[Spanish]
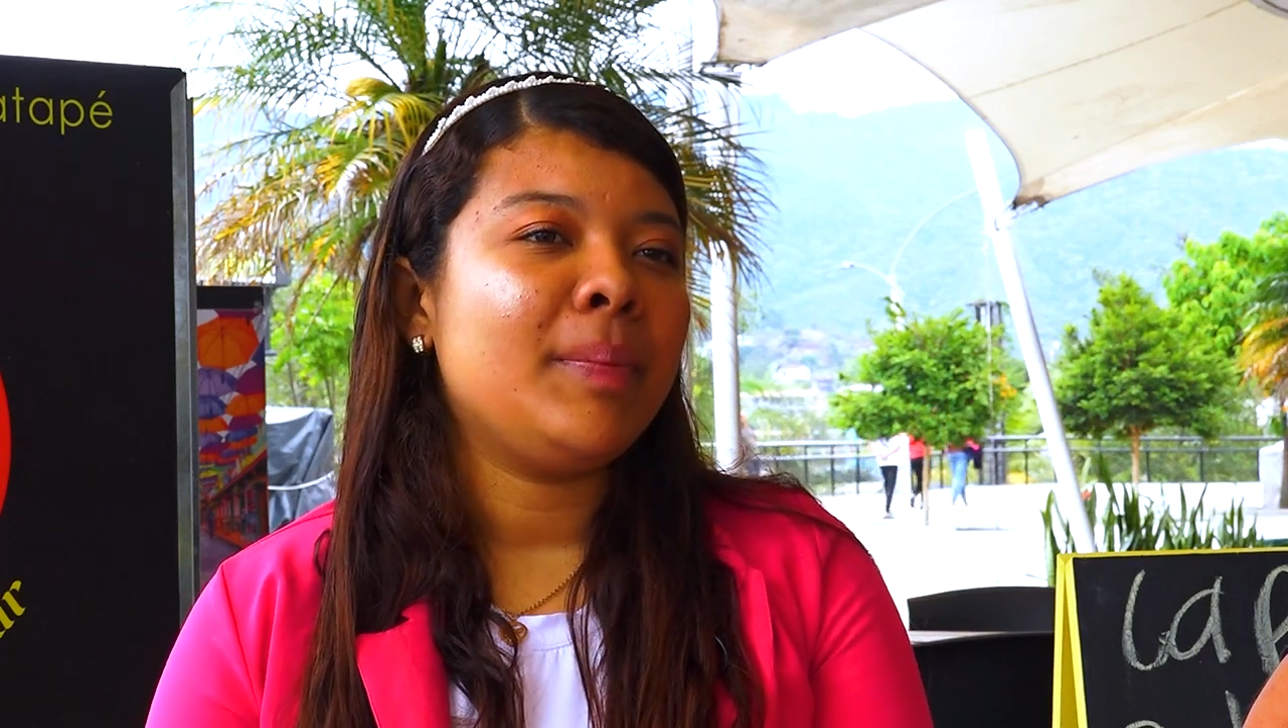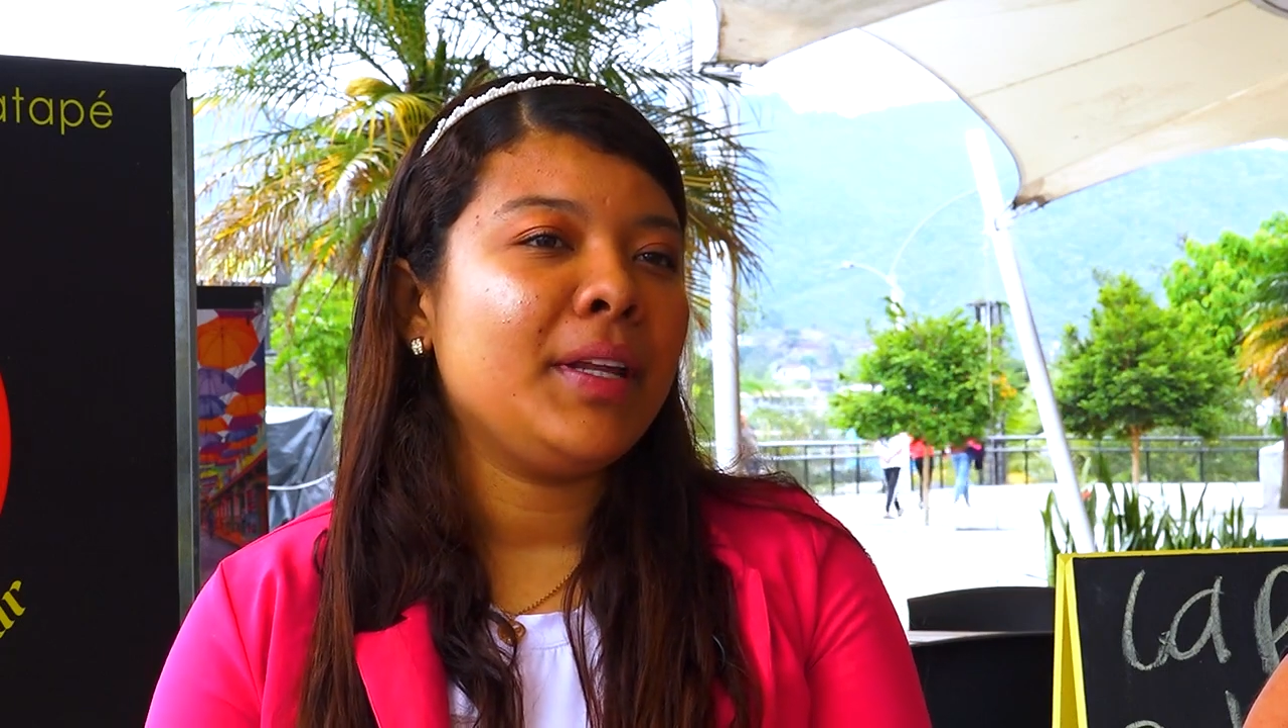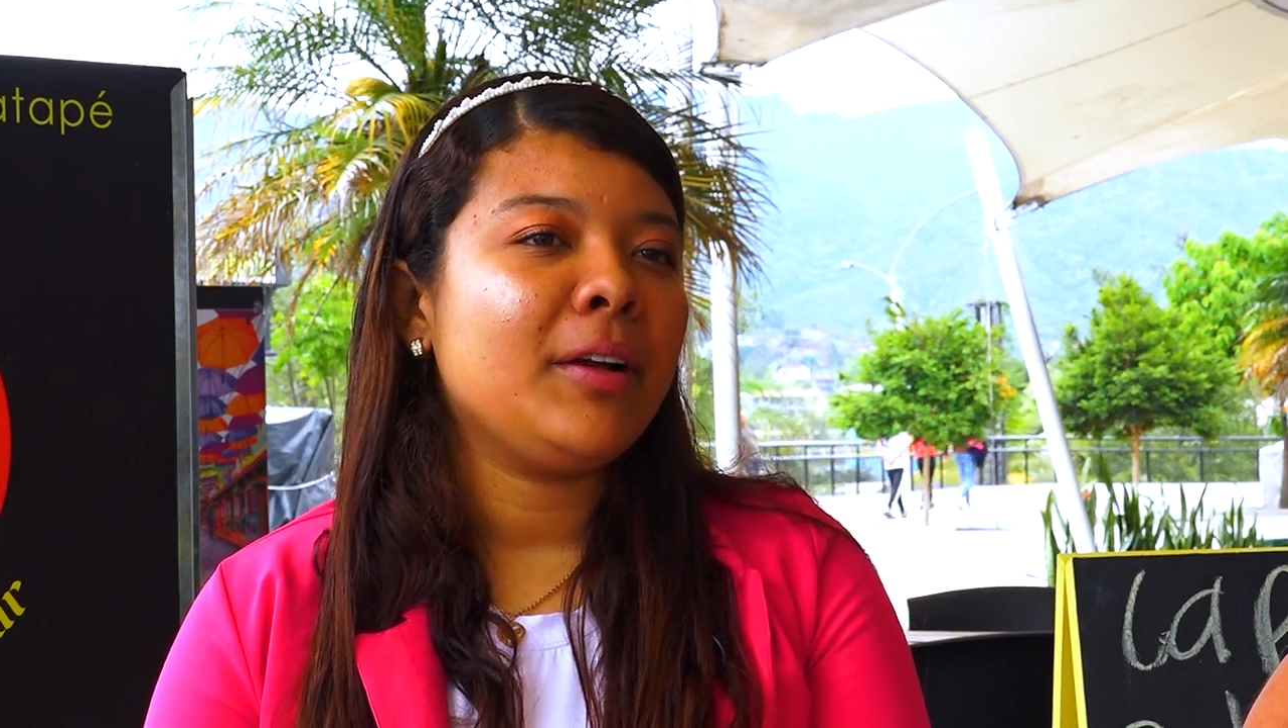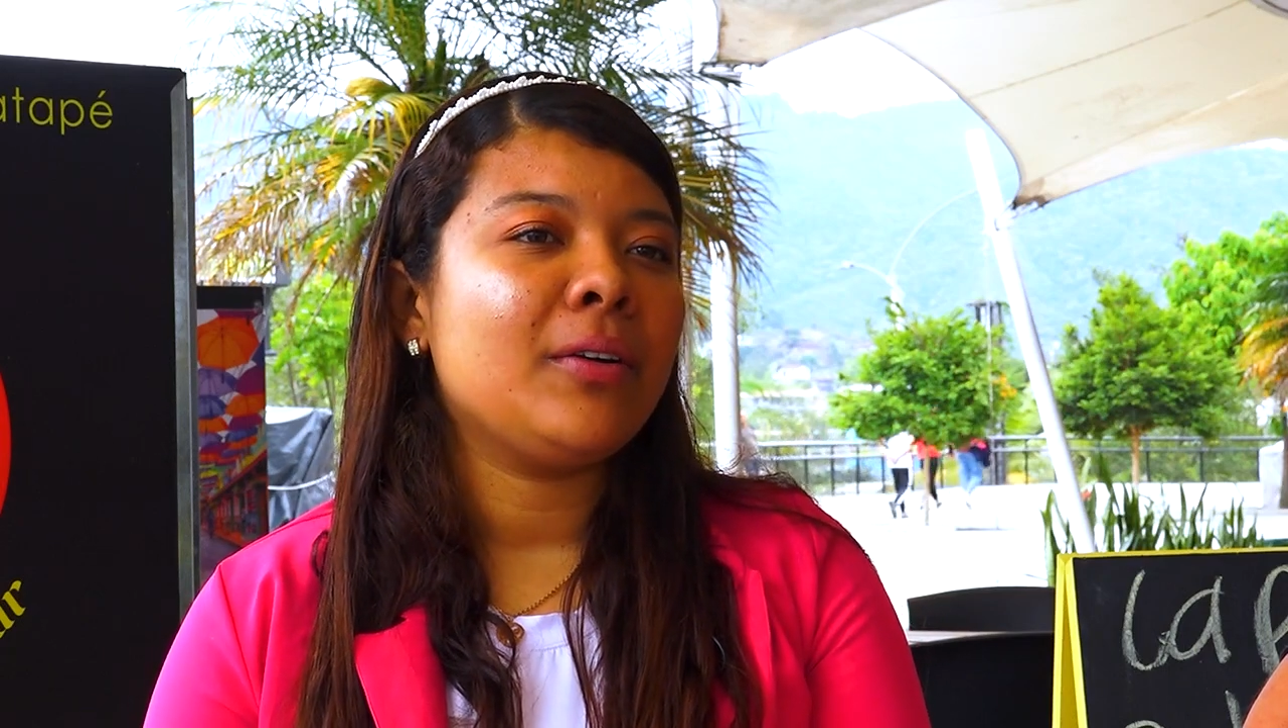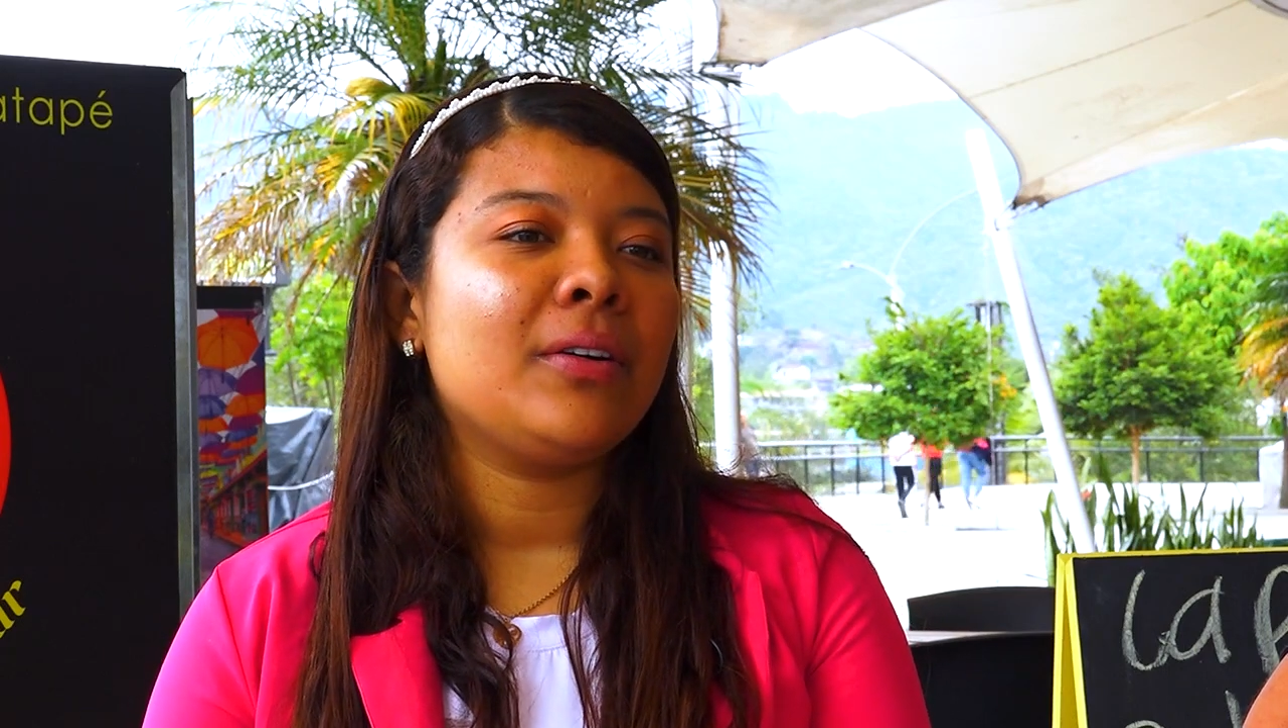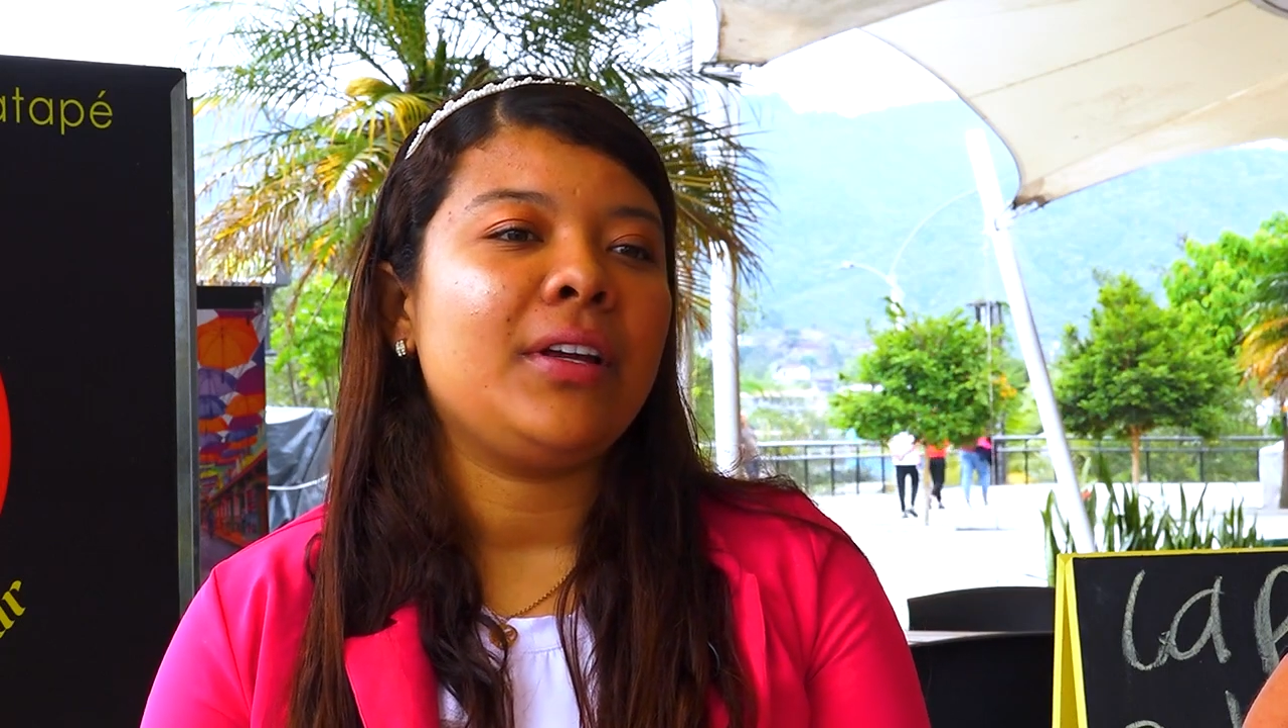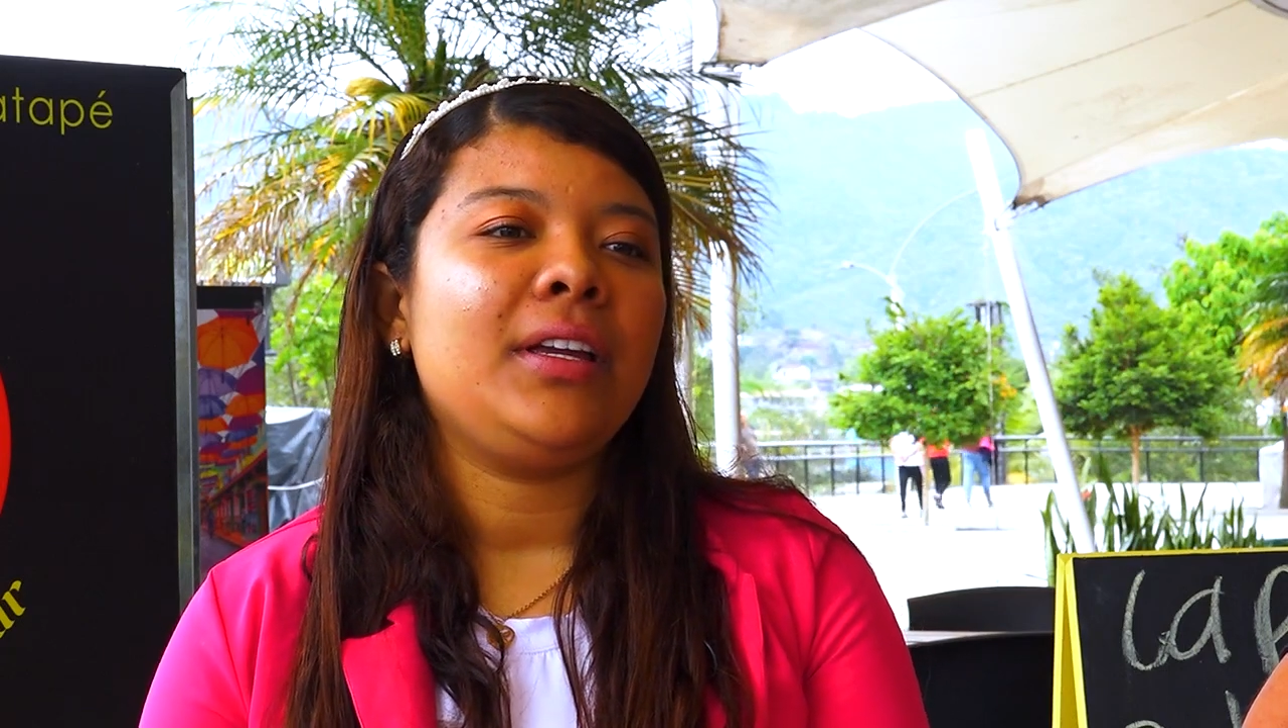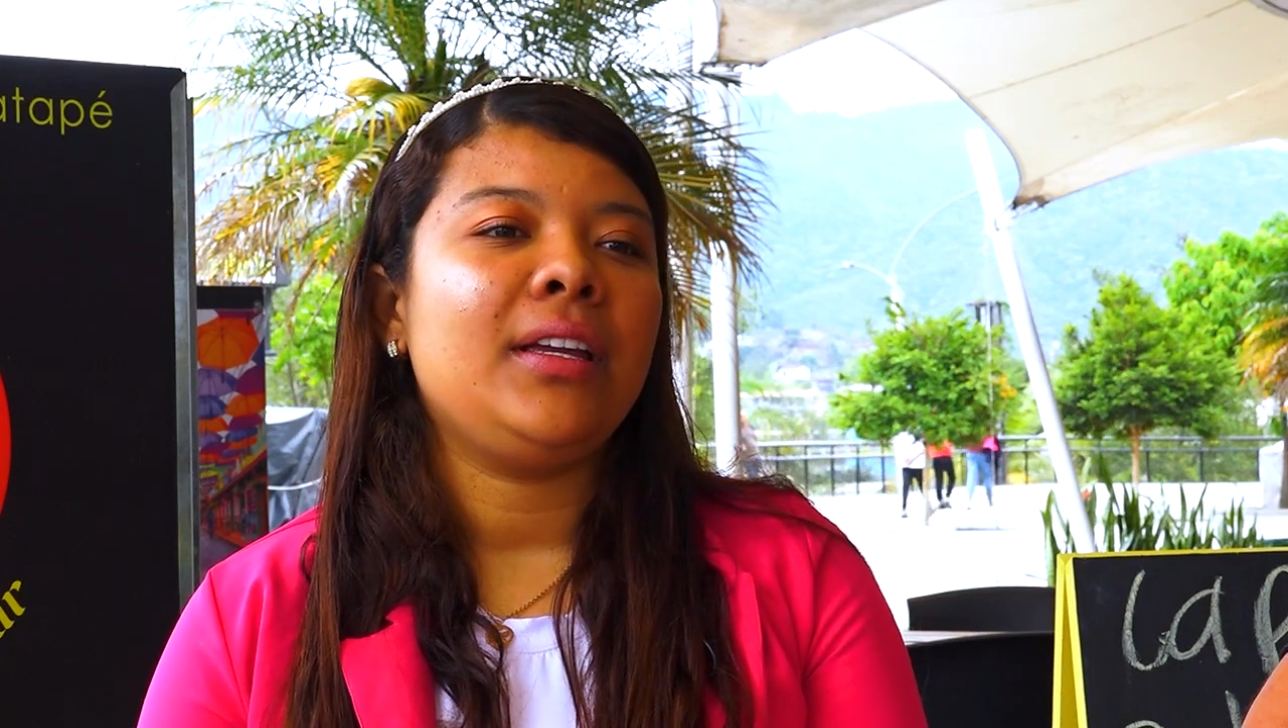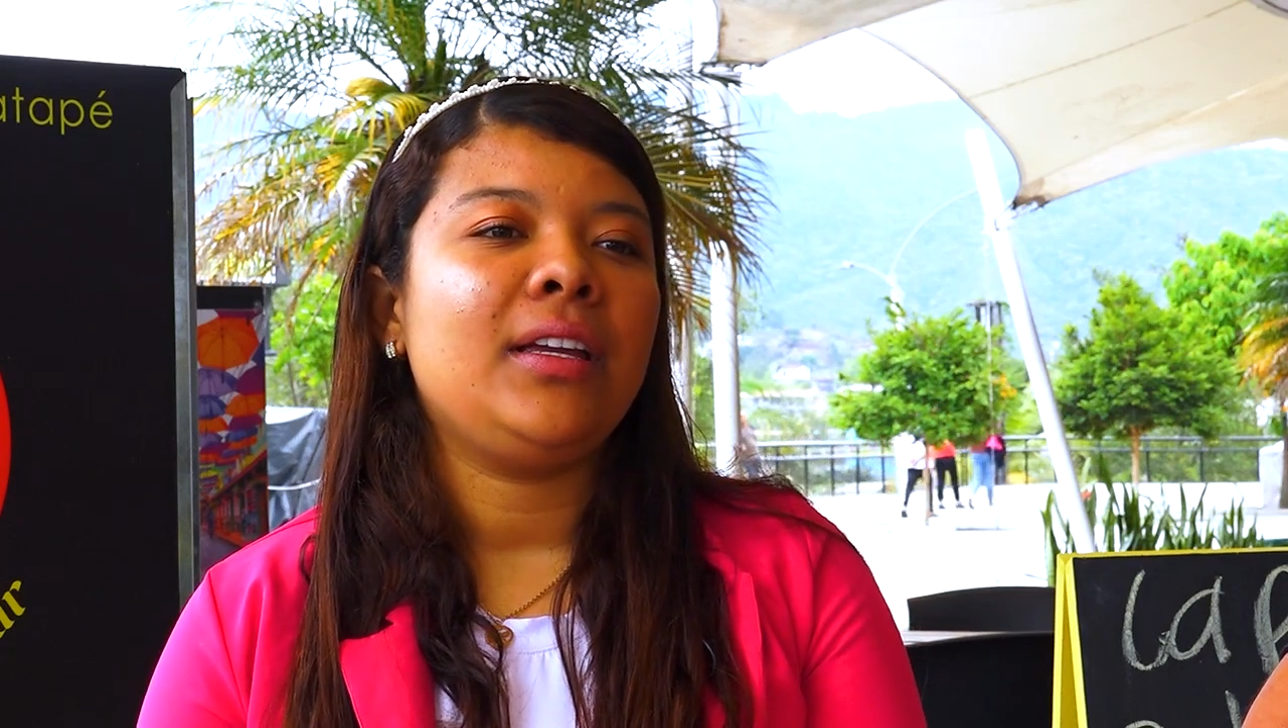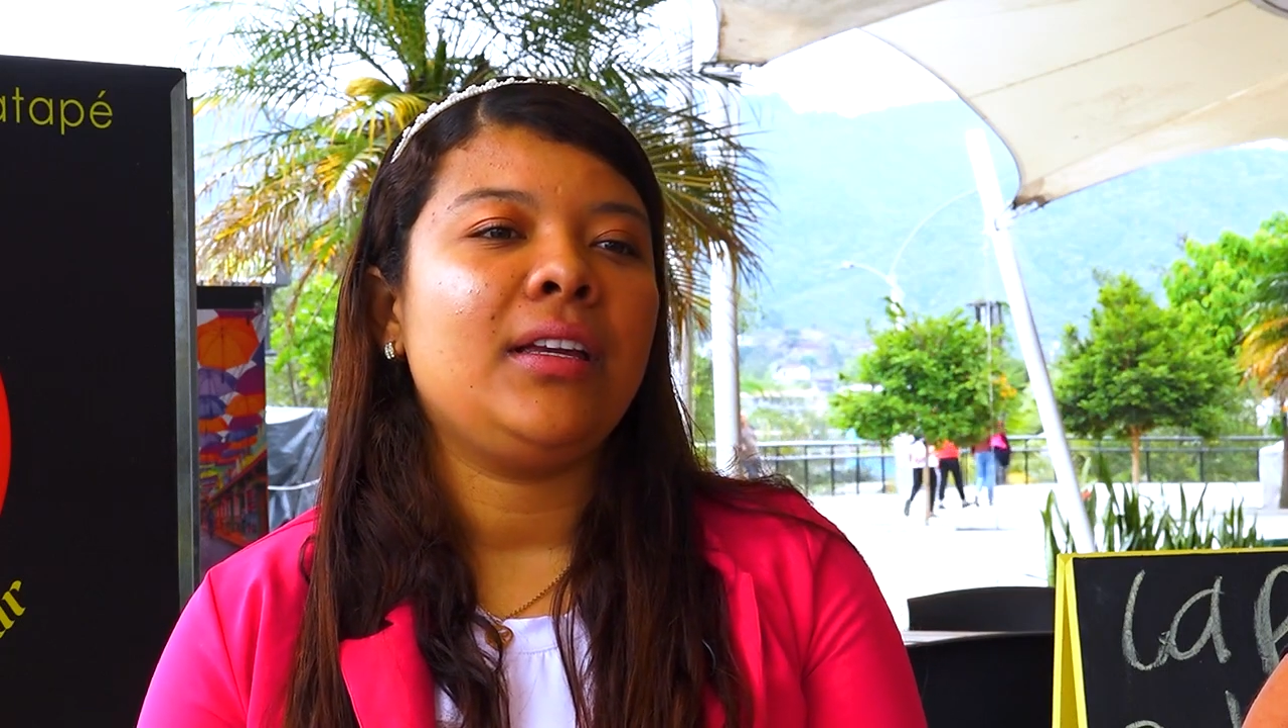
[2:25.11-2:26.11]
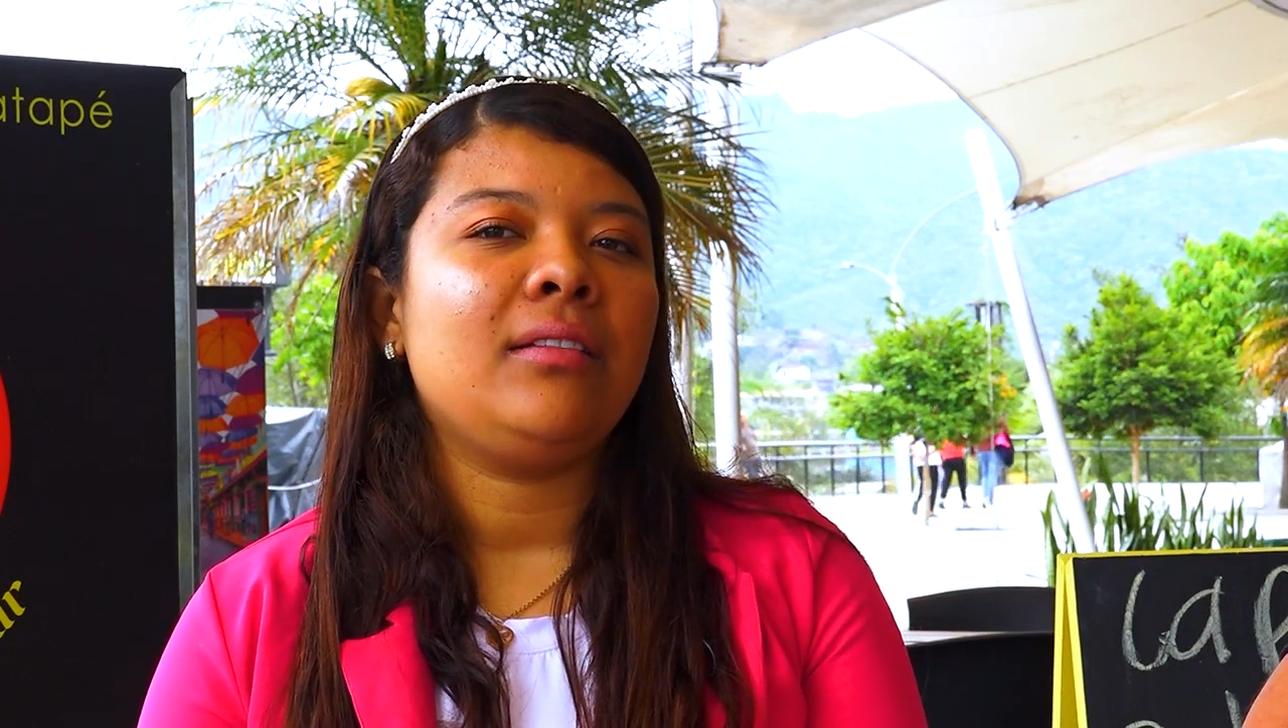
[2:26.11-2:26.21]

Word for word: empírico y